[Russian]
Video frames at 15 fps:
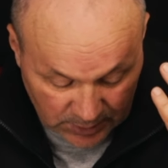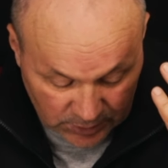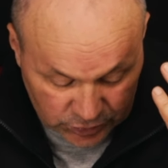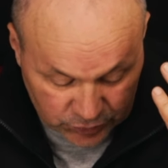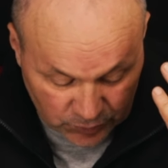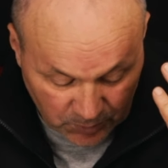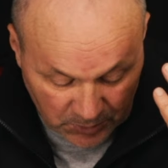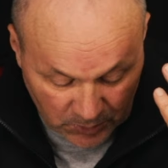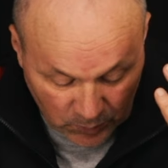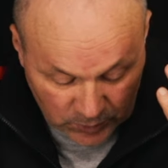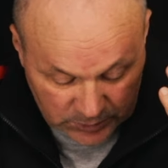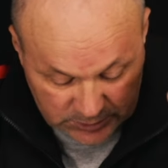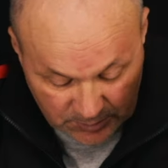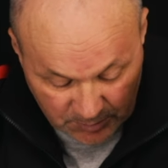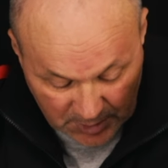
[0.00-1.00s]
«Чтобы
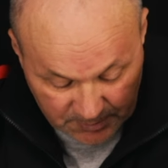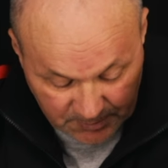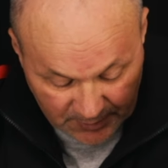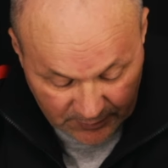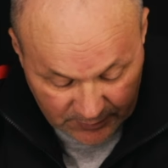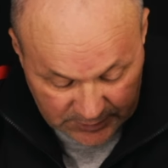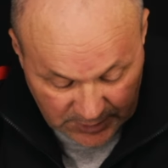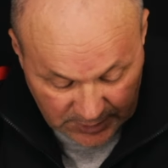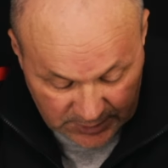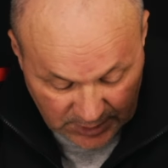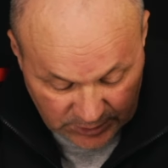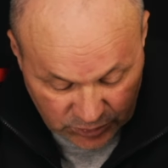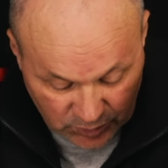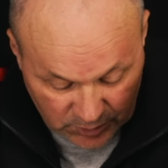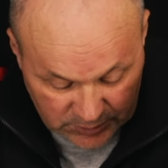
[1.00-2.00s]
уразуметь
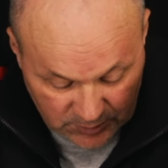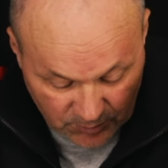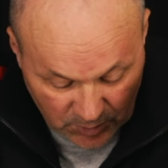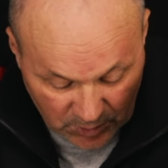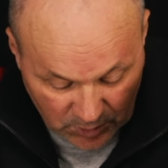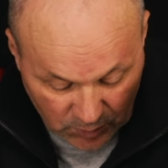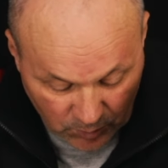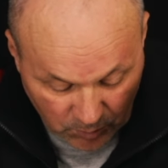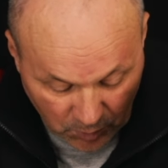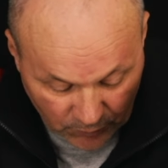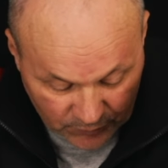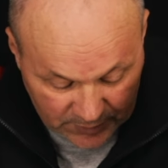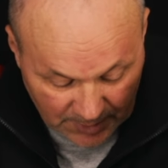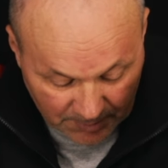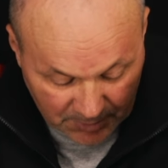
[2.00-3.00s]
превосходящую разумение
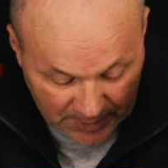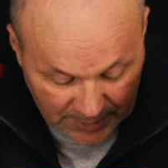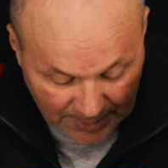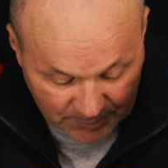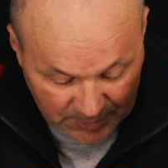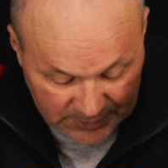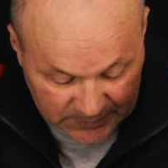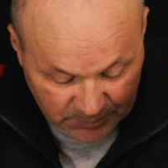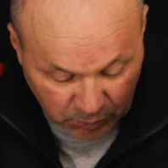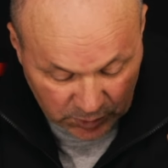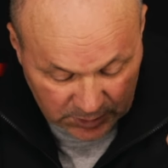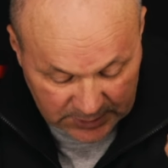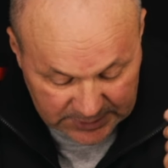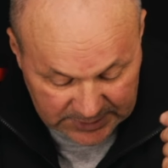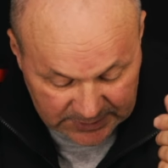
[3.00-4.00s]
любовь, дабы нам
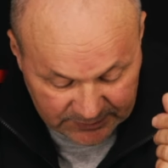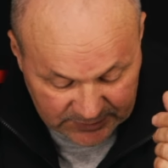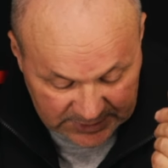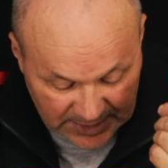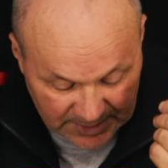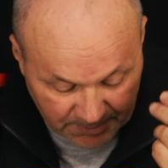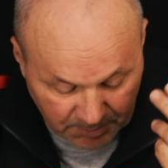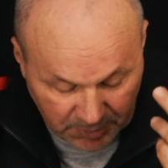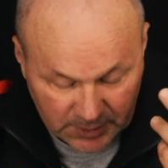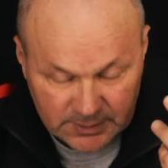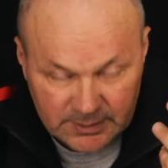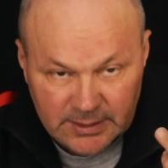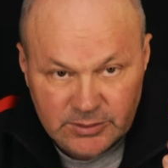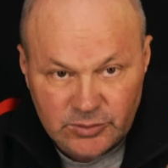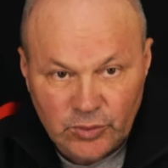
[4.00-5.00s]
исполниться всей
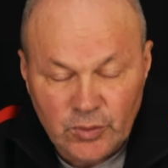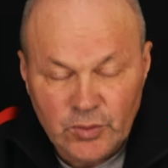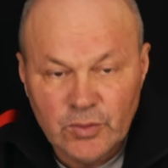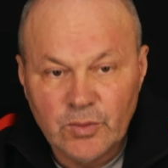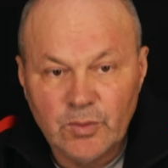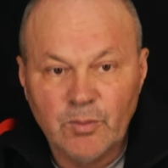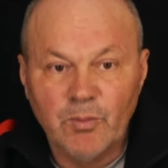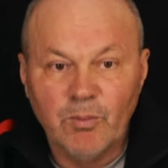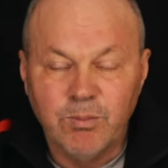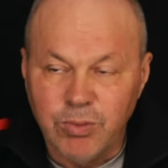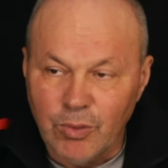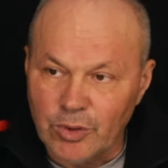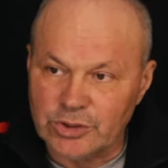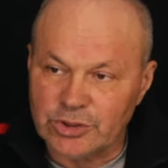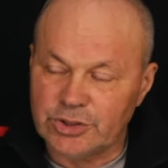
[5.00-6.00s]
полнотою
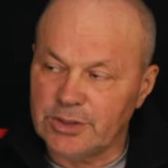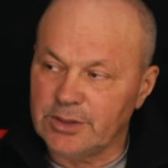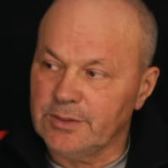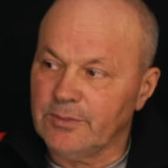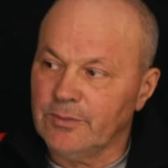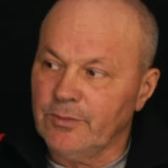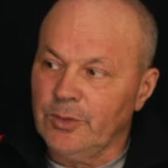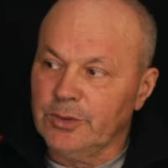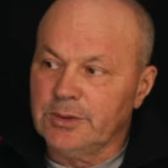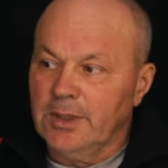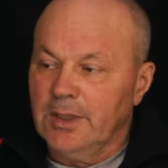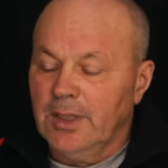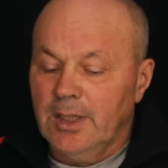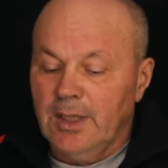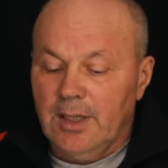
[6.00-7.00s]
Божией». Вот
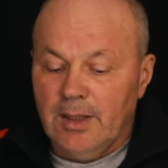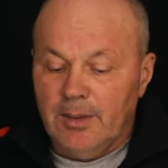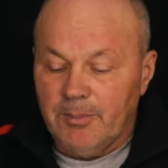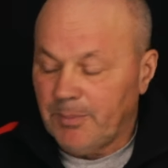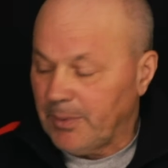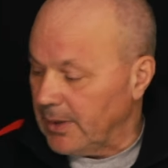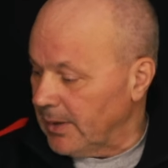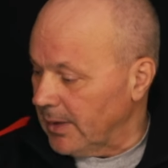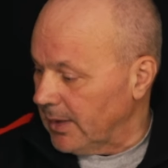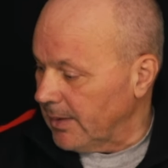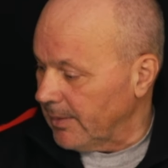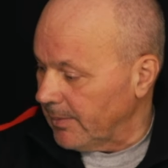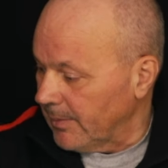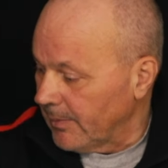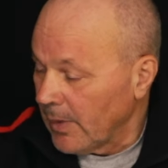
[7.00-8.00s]

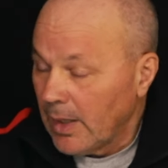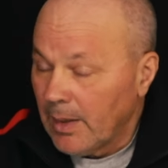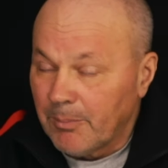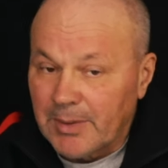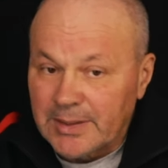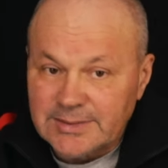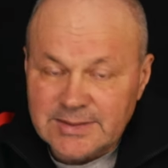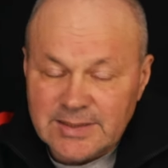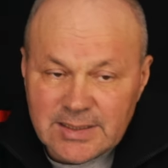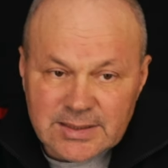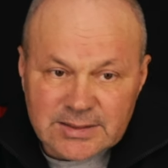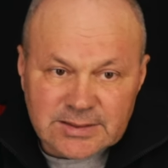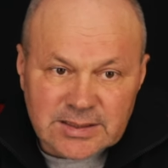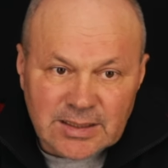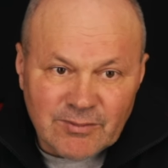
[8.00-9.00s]
э,
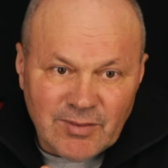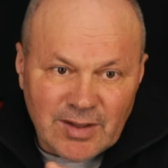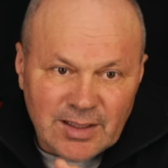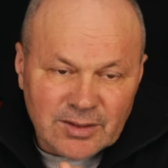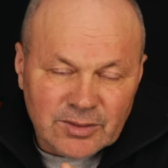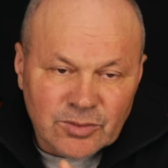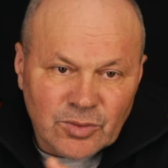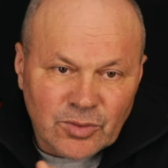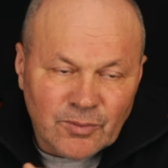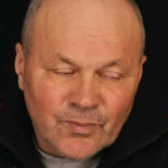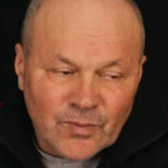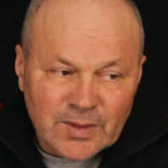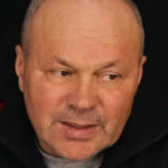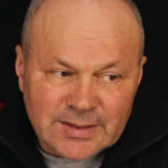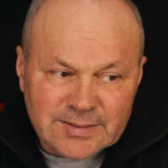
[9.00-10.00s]
простые слова, но
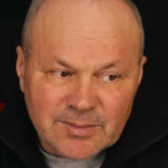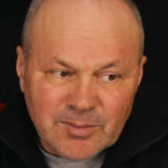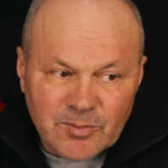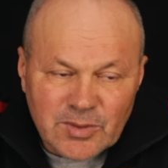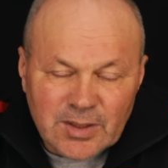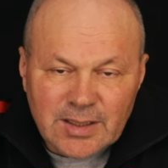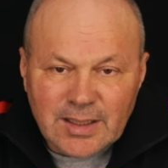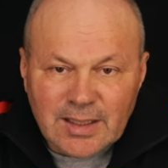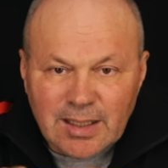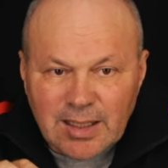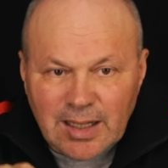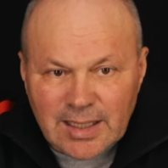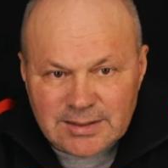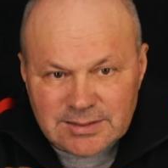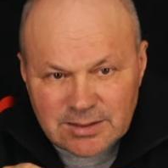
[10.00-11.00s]
на самом деле
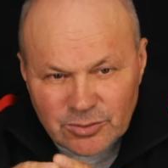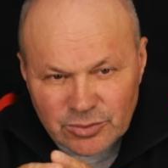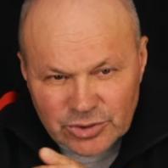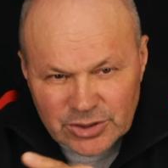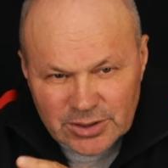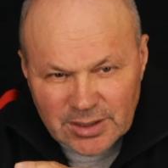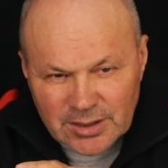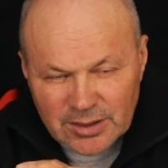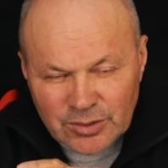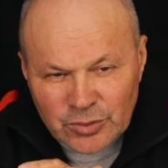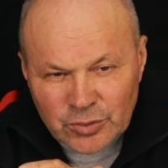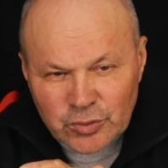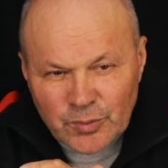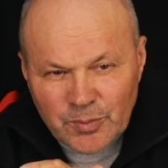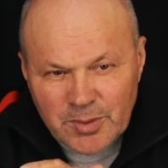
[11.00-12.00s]
какая заложена
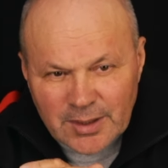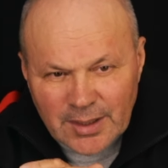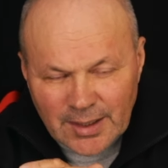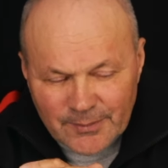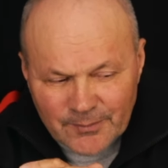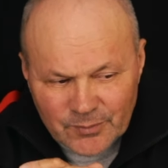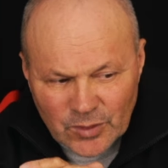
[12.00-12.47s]
глубина.